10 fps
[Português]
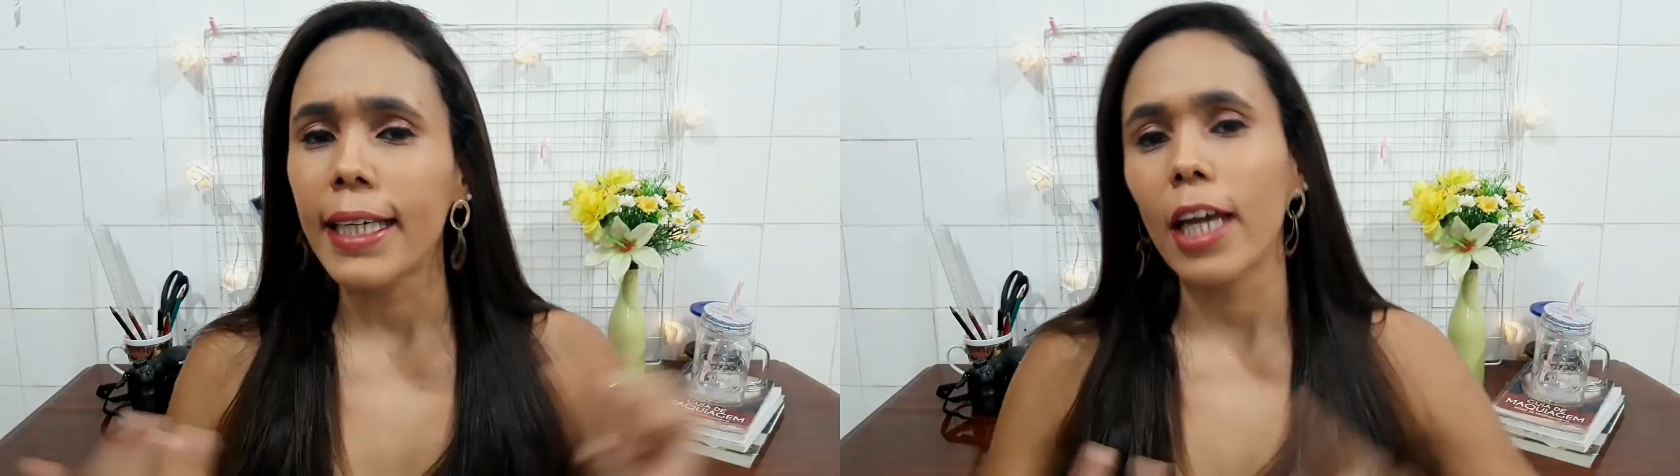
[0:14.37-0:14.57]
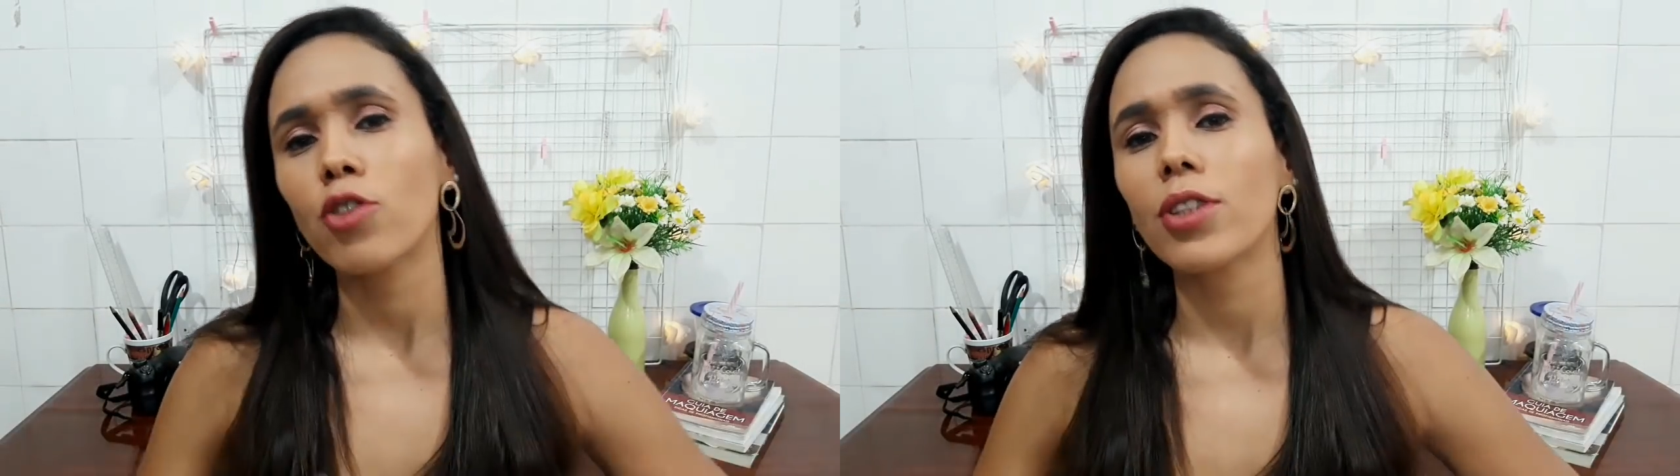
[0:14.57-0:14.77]

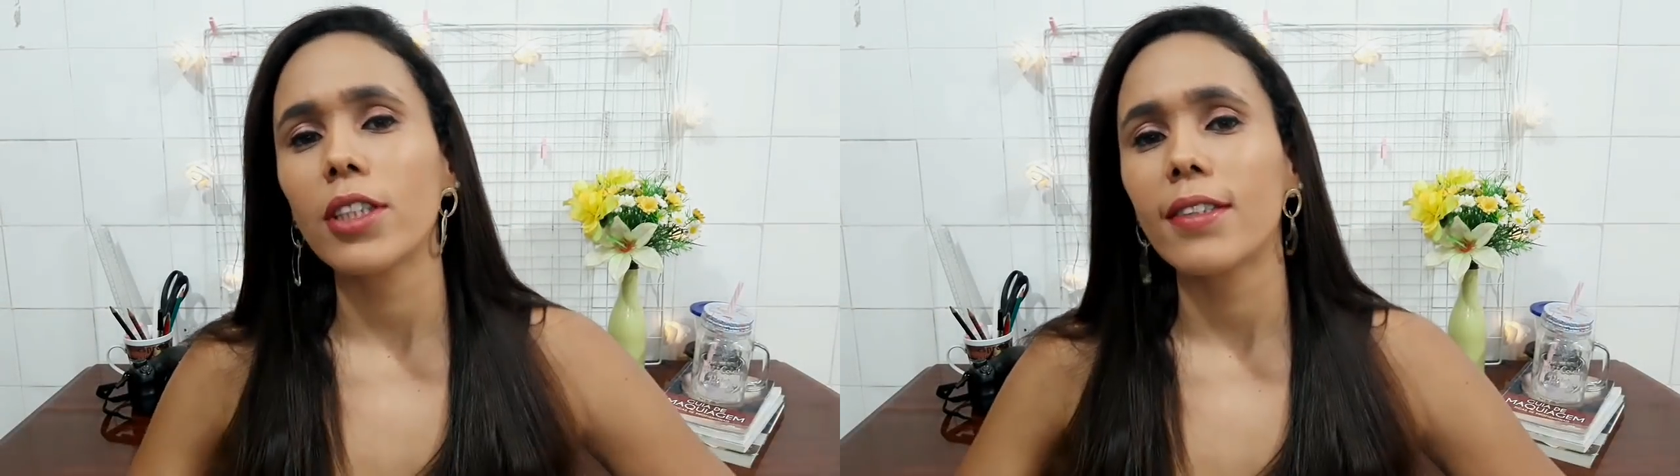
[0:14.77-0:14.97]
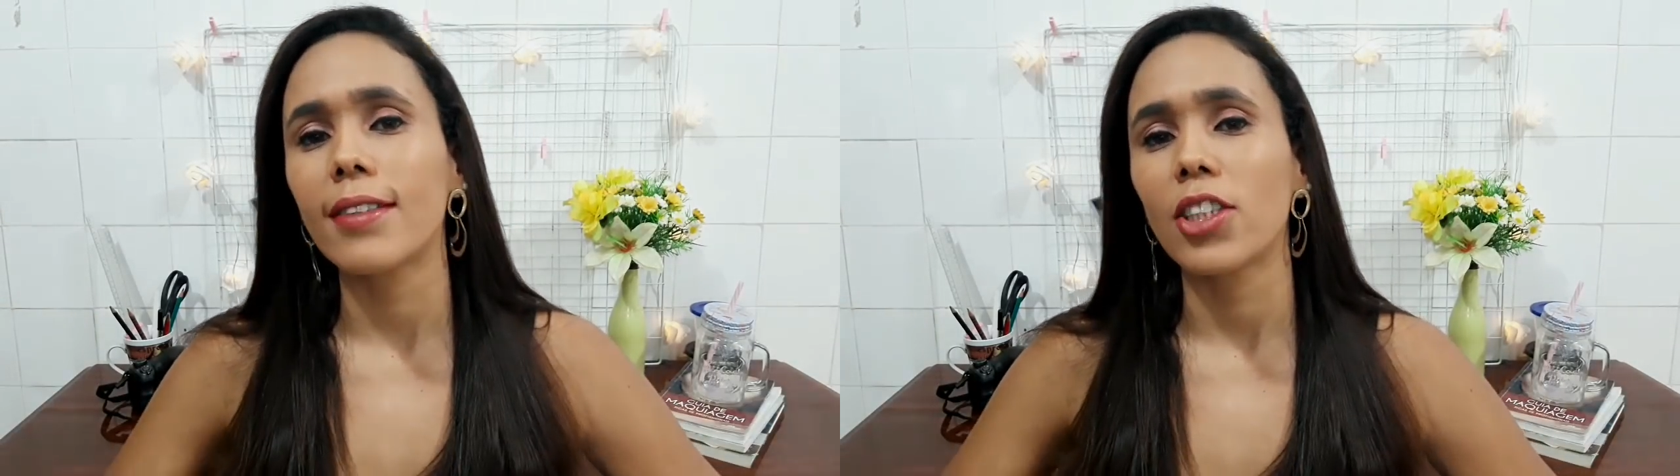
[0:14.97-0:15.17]
que ajuda a
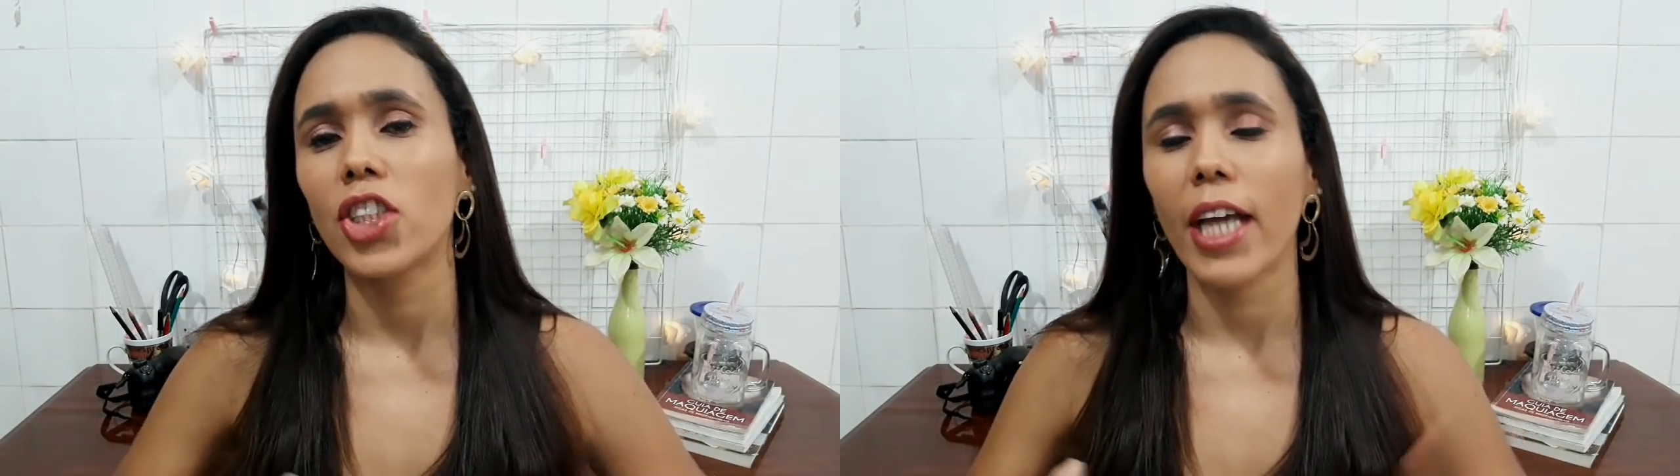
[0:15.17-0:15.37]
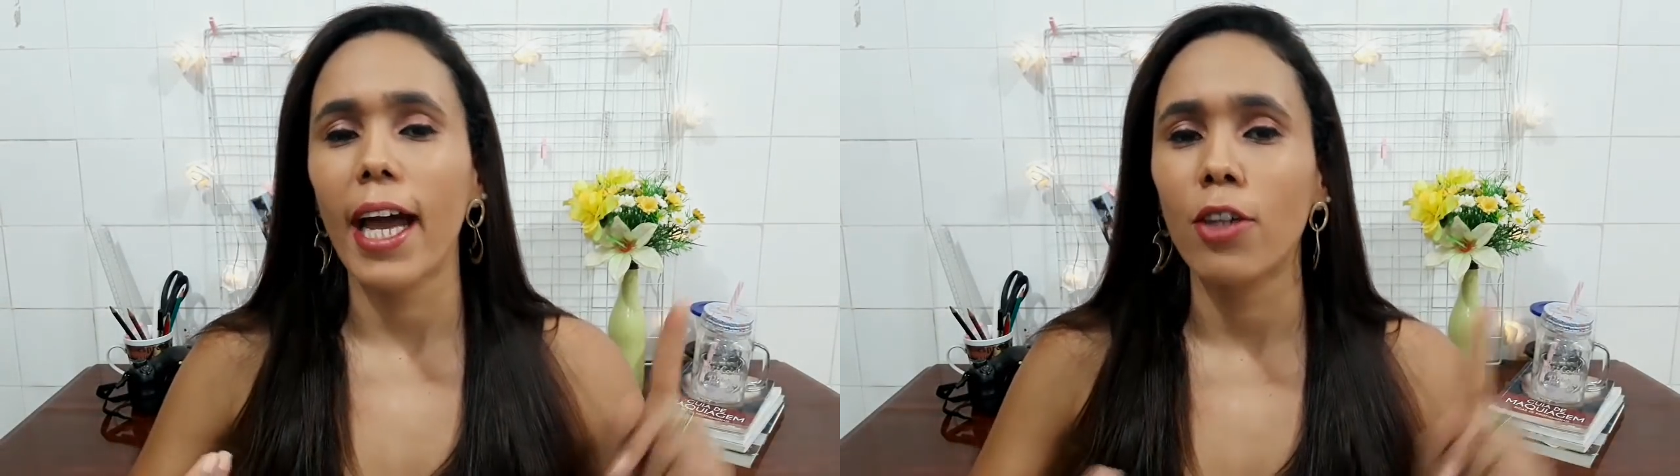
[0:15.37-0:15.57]

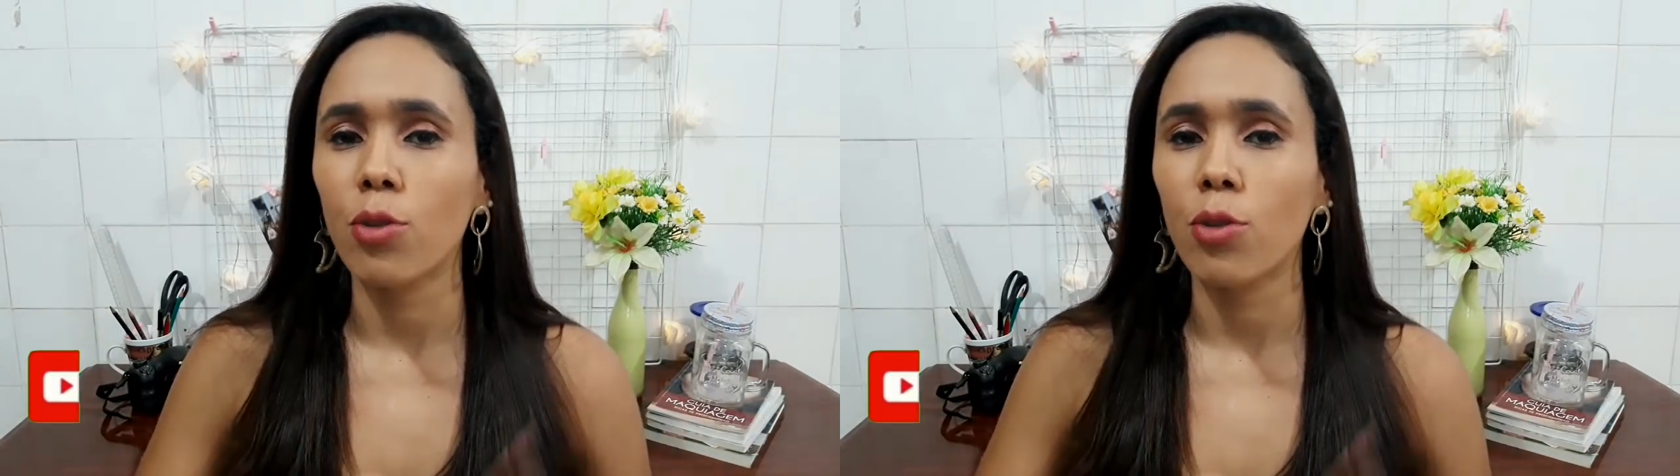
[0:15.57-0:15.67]
desinchar,